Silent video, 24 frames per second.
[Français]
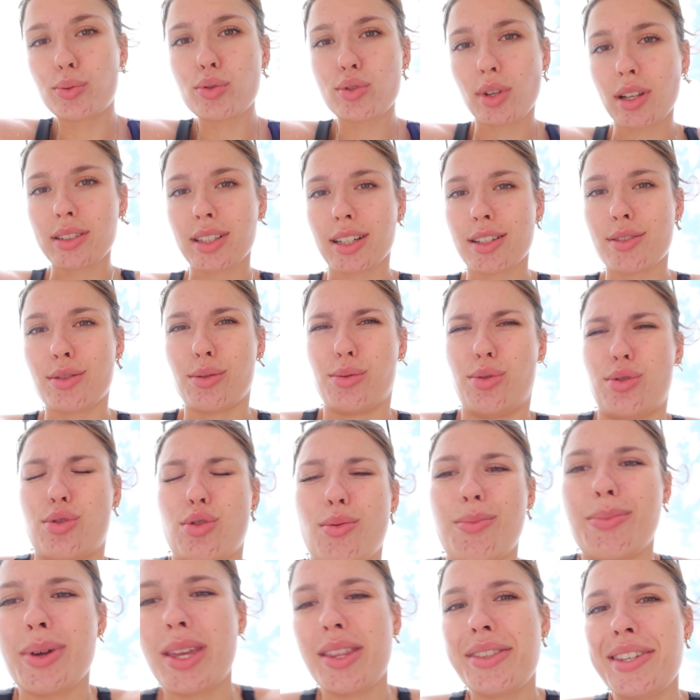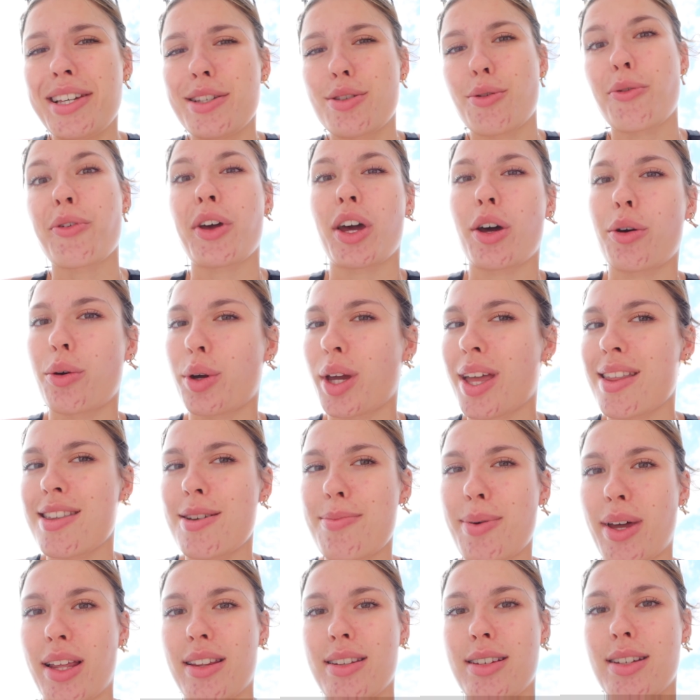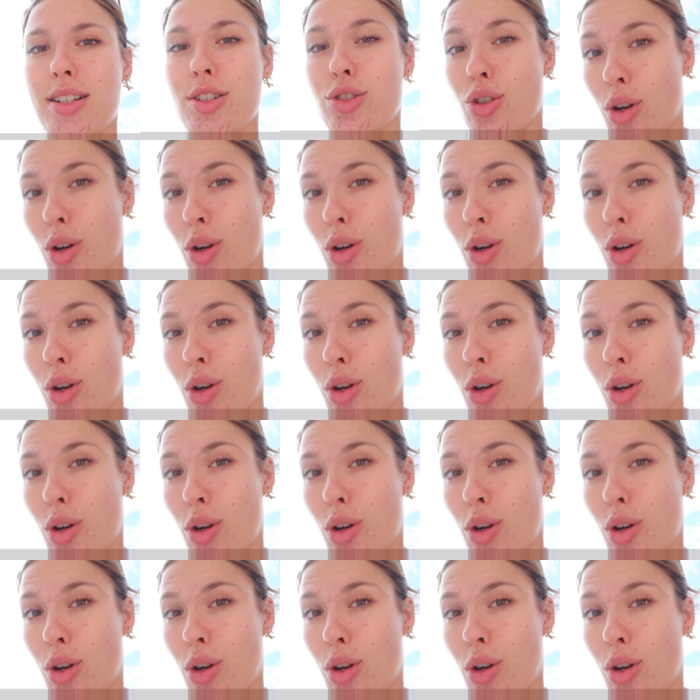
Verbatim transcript: plus intéressant que se baigner, se faire regarder par des